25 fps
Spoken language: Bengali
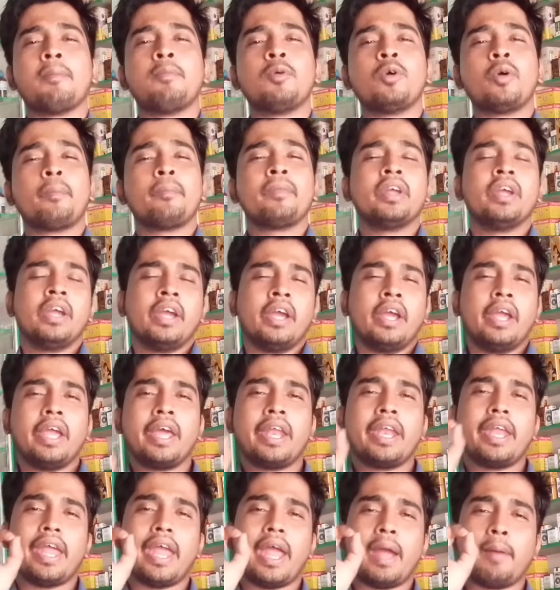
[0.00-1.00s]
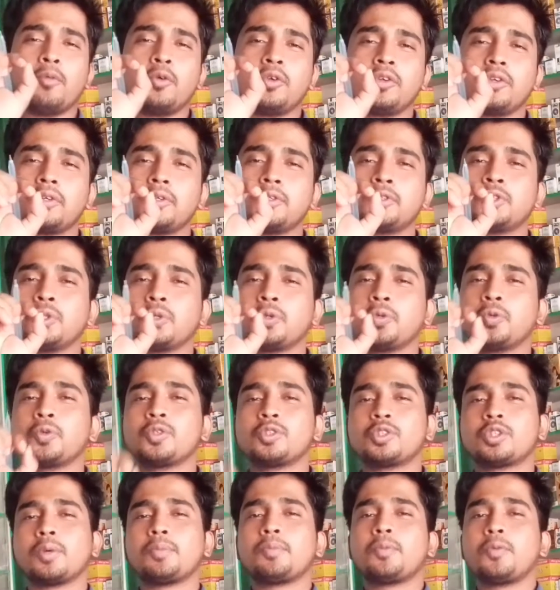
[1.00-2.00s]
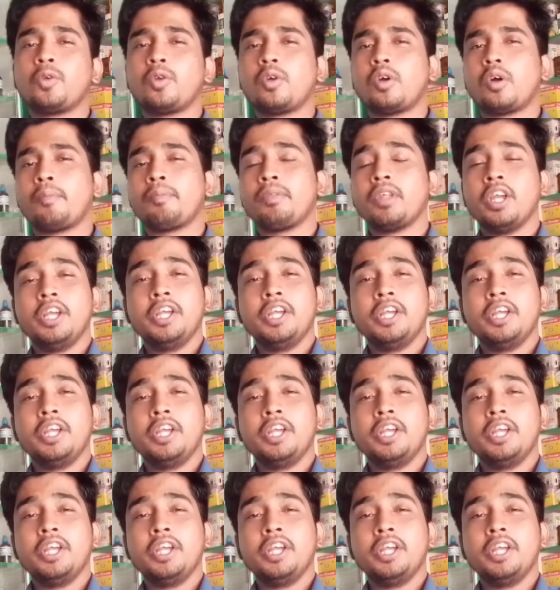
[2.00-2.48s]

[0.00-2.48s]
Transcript: এবং এর এমন কিছু গুরুত্বপূর্ণ